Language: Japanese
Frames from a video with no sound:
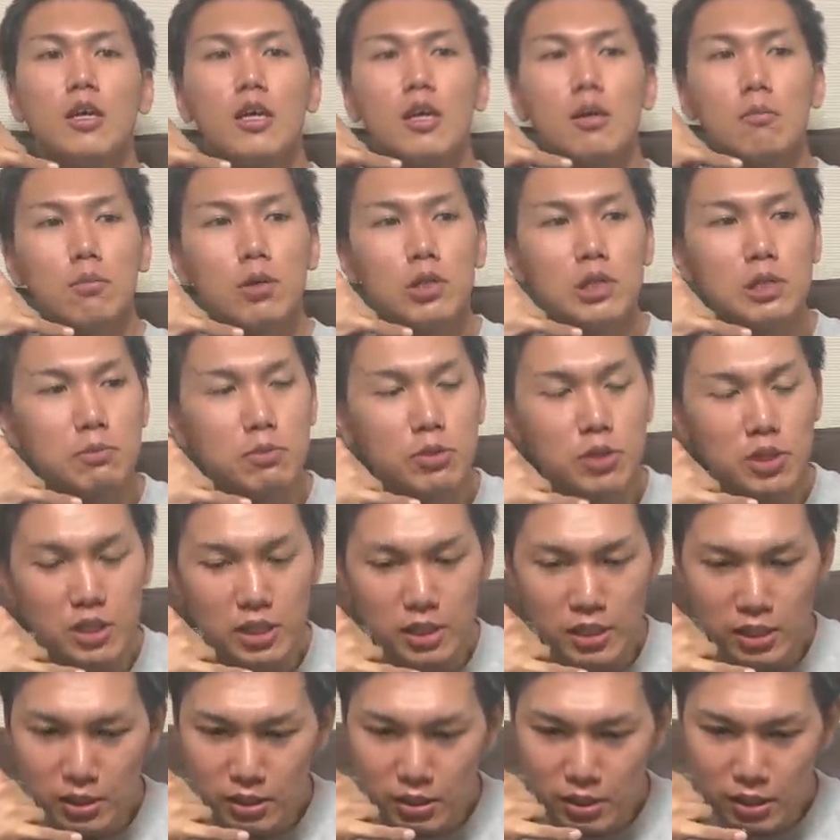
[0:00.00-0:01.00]
えもしも
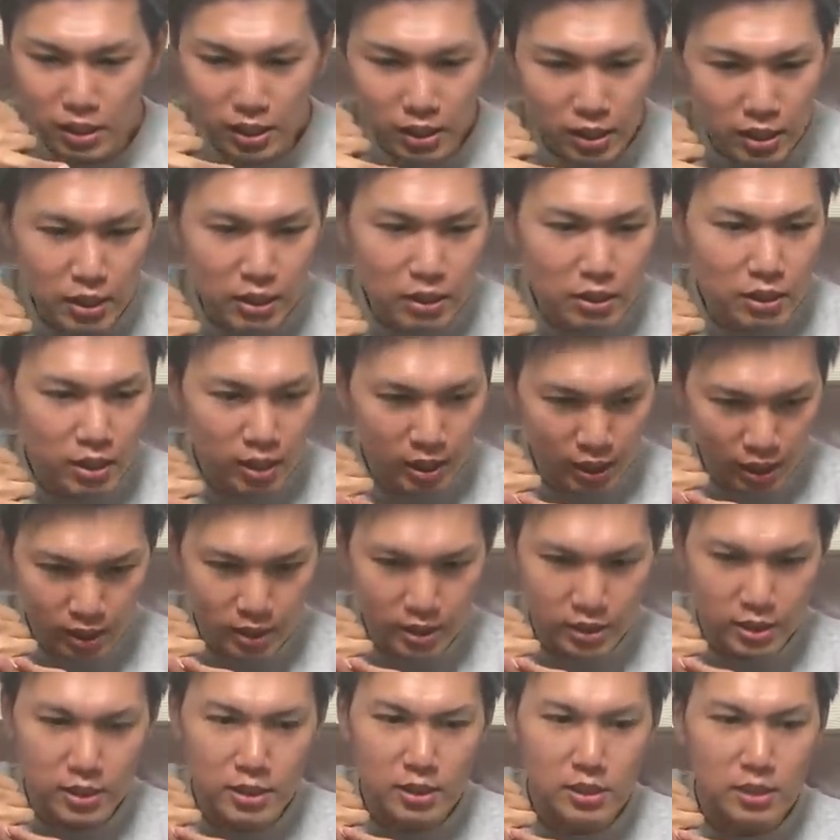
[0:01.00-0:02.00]
し、は
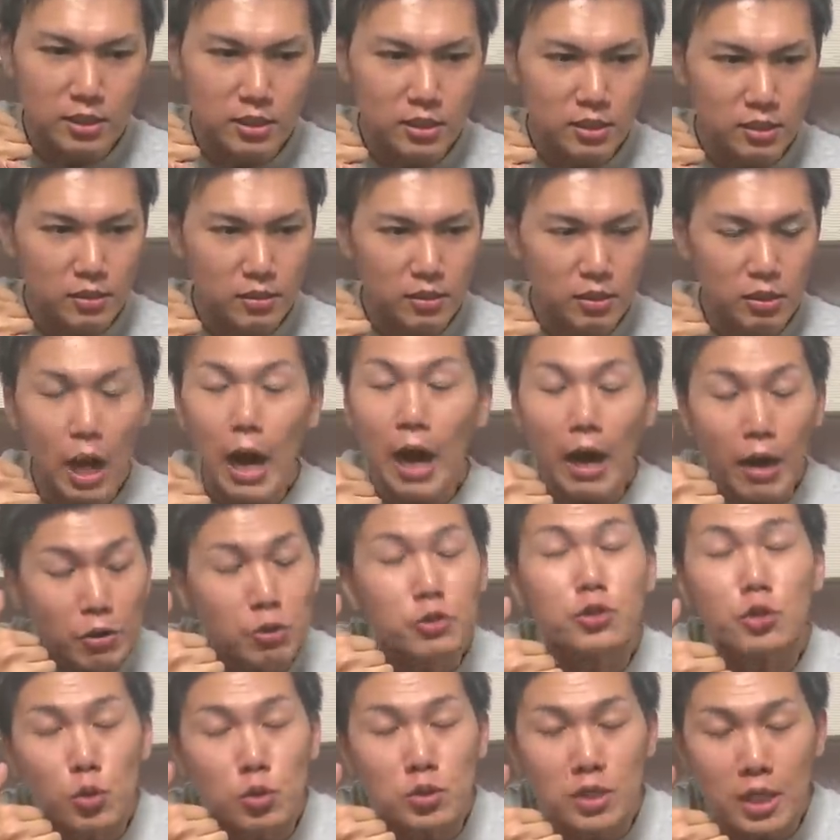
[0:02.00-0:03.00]
い。あ、
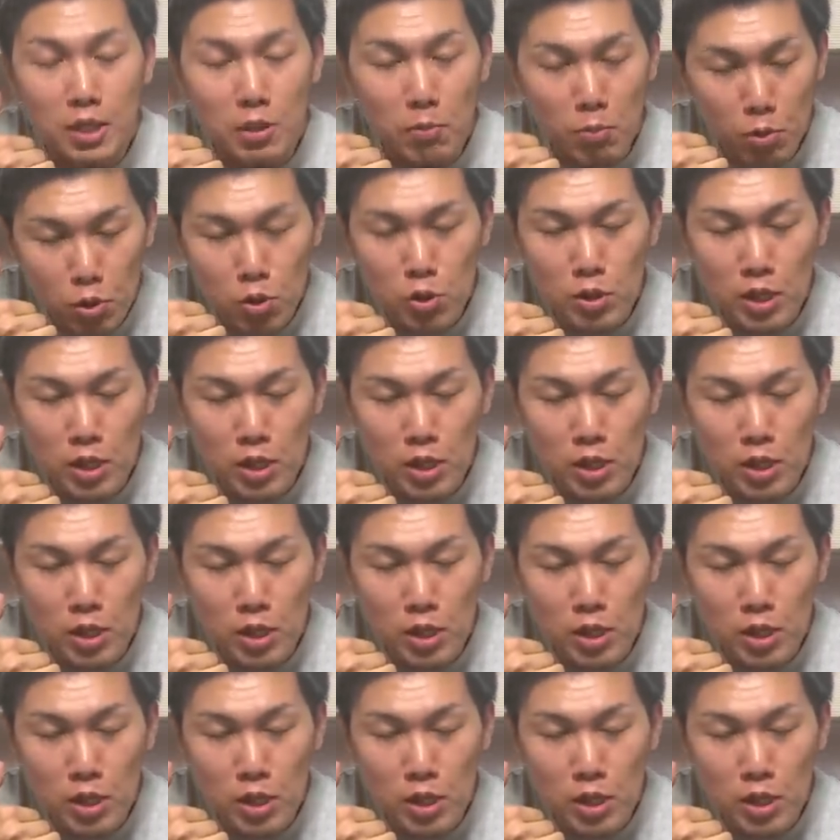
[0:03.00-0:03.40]
不動産のもの